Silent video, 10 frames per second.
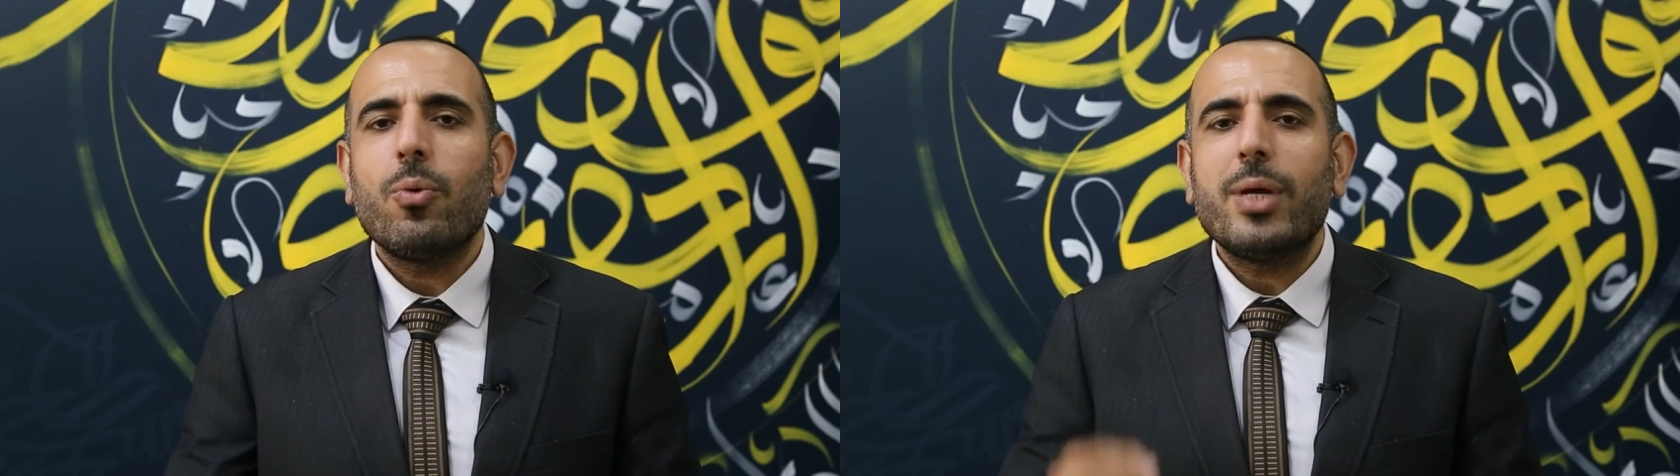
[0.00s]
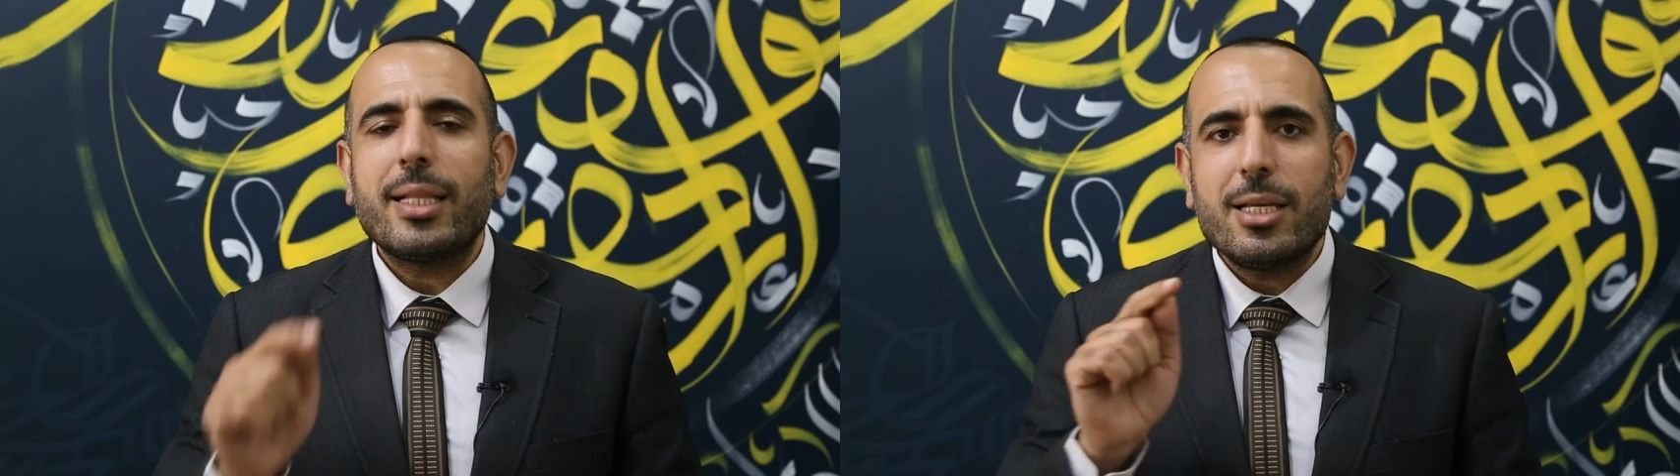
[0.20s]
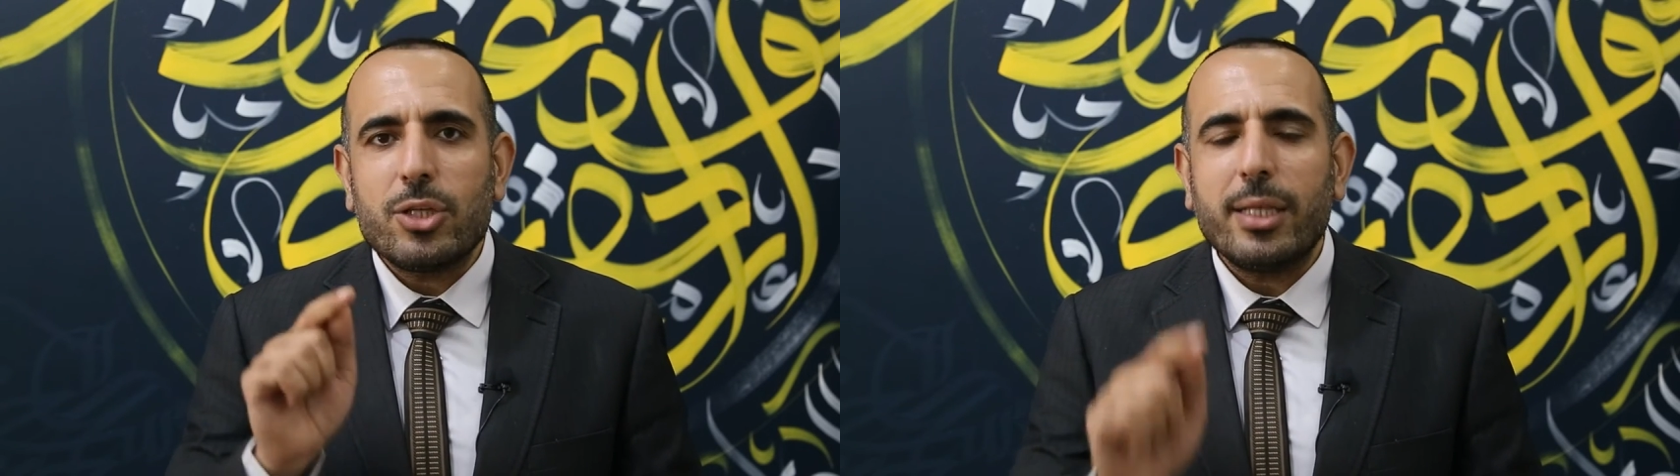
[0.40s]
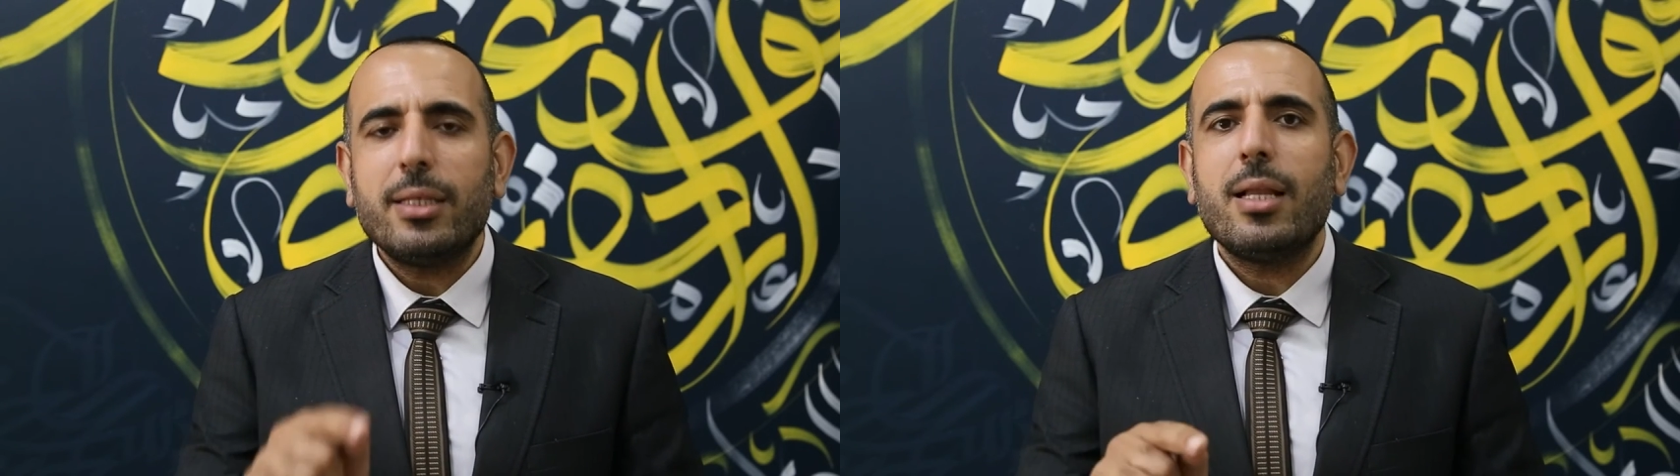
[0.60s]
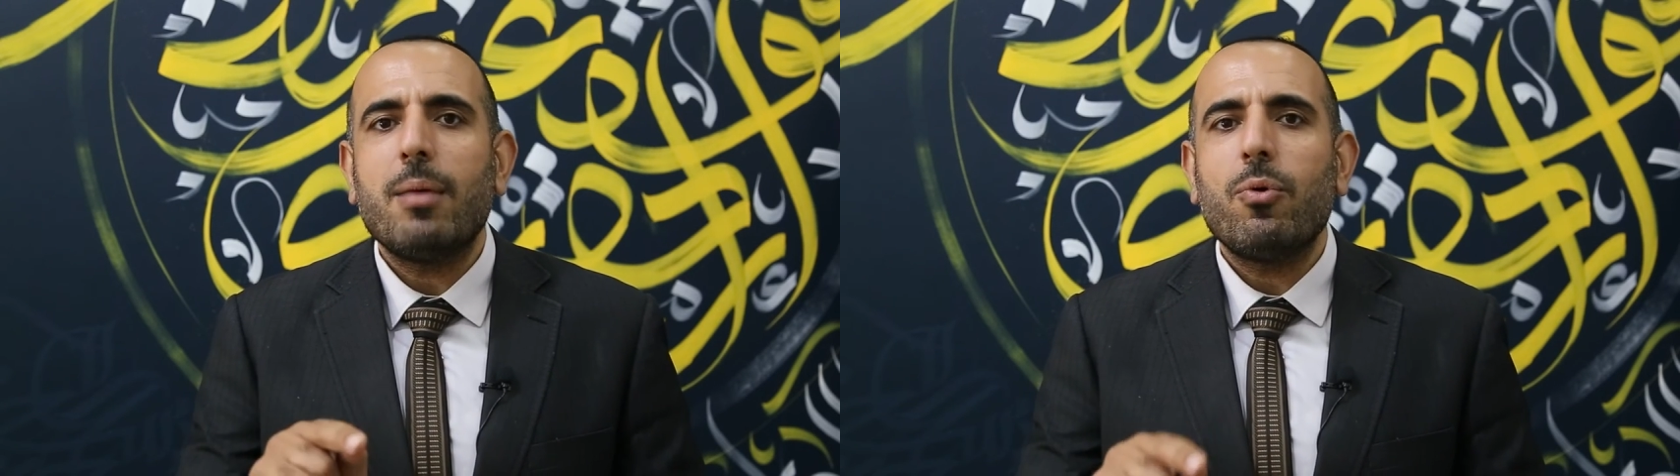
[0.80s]

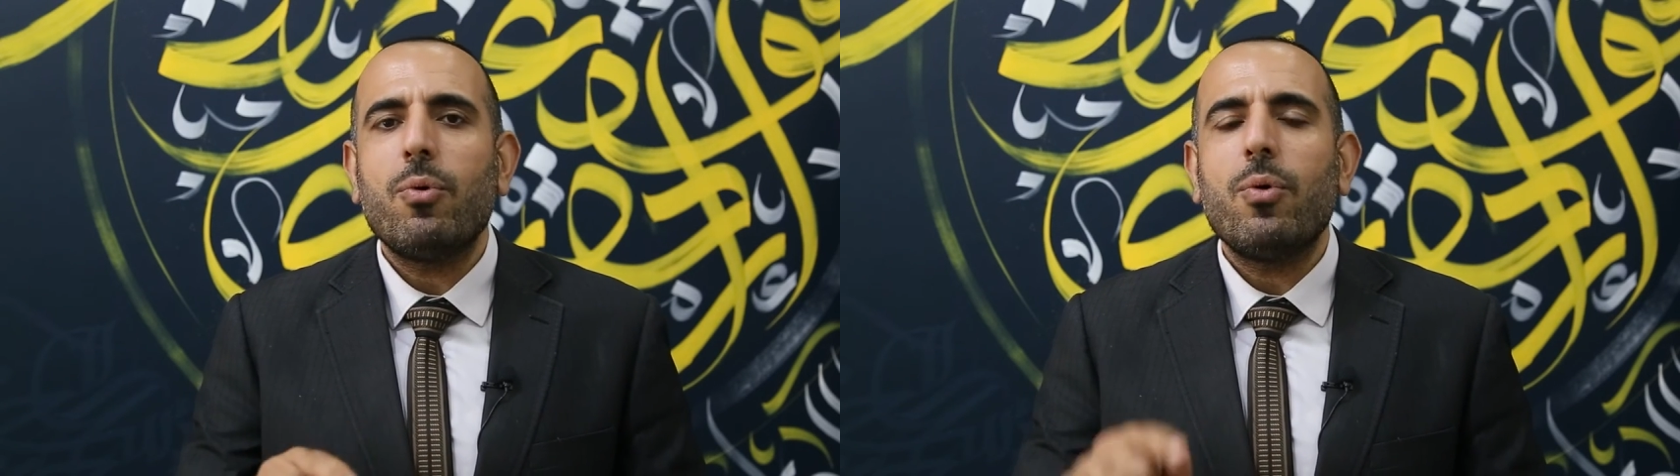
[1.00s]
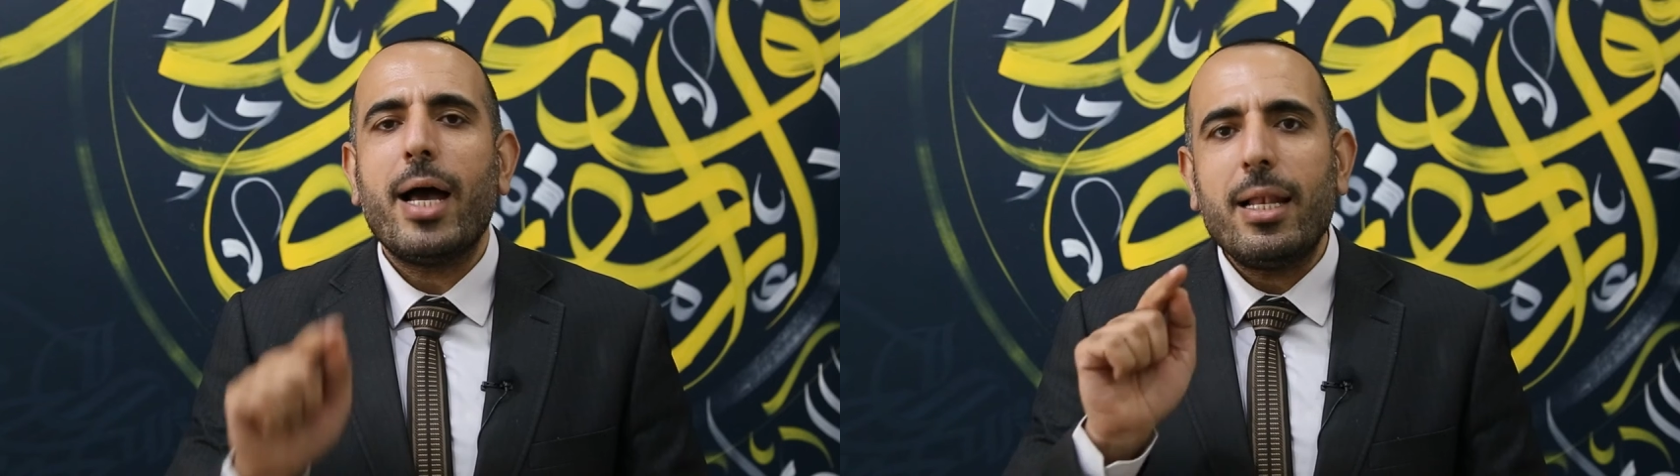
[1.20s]
وتجنبوا